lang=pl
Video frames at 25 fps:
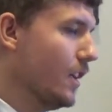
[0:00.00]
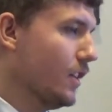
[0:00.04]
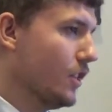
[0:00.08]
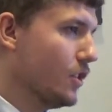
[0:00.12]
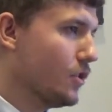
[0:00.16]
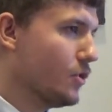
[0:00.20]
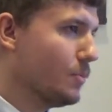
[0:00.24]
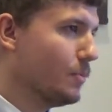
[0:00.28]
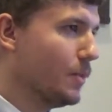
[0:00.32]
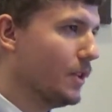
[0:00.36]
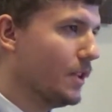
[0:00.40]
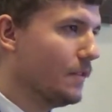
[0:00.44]

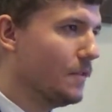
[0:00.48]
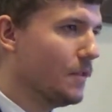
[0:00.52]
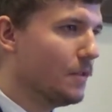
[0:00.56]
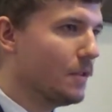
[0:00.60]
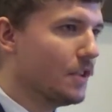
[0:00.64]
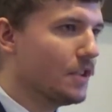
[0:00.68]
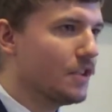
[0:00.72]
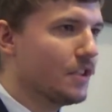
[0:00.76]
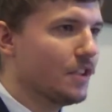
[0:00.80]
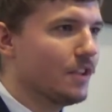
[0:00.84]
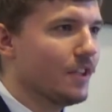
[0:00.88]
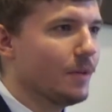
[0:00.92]
Też
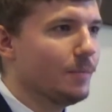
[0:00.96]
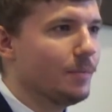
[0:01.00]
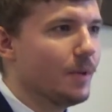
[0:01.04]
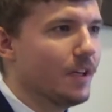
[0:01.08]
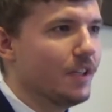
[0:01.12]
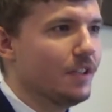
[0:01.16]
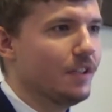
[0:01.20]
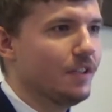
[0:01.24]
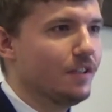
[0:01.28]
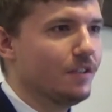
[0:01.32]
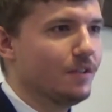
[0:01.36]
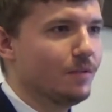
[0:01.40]
pojawiła się ta
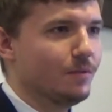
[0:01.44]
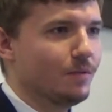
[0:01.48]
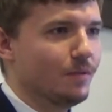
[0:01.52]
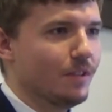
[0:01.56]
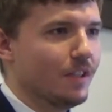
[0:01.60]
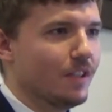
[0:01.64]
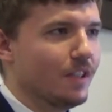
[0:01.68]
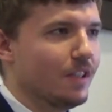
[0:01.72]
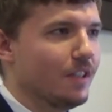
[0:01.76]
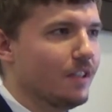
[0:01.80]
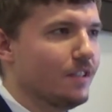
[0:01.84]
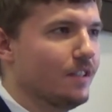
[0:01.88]
pani,
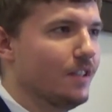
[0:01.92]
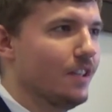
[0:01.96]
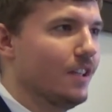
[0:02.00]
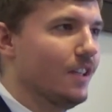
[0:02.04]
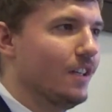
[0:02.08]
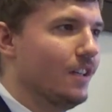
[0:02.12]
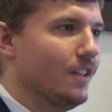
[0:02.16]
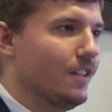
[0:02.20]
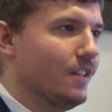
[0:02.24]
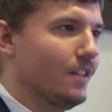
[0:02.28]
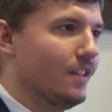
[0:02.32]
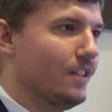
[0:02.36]
która
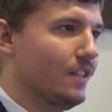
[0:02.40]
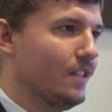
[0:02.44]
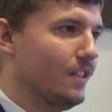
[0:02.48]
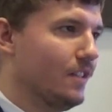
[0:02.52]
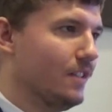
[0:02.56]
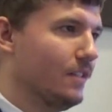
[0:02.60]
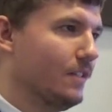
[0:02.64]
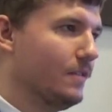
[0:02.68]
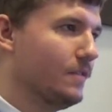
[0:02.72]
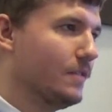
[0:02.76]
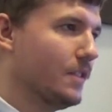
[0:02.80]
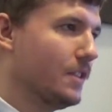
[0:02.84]

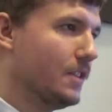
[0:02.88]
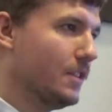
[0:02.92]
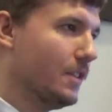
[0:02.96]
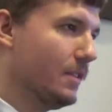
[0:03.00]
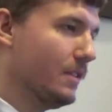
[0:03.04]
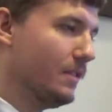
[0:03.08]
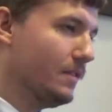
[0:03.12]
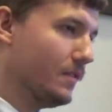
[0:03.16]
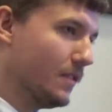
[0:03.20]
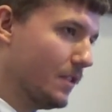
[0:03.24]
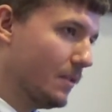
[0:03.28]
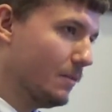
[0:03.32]
e,
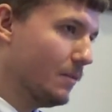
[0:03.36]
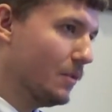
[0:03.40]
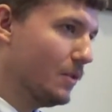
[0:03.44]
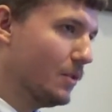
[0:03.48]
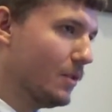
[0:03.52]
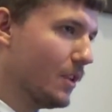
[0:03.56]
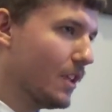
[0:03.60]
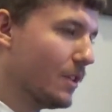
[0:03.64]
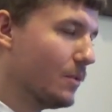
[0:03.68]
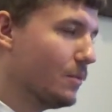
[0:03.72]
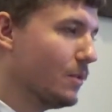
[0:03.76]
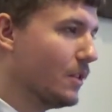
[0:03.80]
wtedy w tym
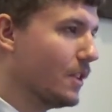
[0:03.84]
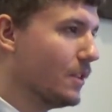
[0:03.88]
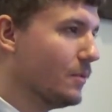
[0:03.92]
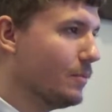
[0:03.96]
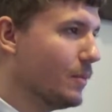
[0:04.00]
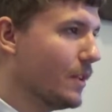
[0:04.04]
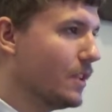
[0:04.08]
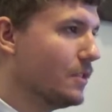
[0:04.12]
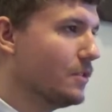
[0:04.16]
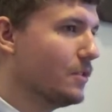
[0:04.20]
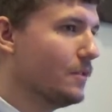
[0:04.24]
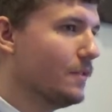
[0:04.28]
dniu akurat
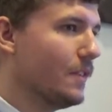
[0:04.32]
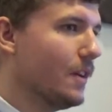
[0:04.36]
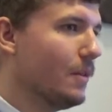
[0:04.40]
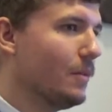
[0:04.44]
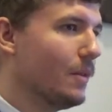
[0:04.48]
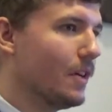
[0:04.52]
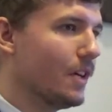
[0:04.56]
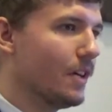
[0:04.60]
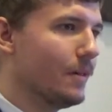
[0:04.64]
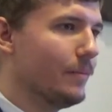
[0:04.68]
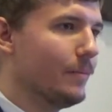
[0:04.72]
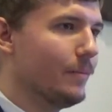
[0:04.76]

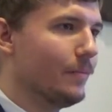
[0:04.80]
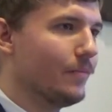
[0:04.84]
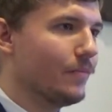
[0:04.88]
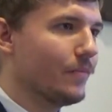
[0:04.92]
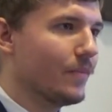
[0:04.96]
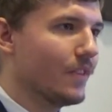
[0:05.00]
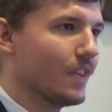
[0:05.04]
pracowała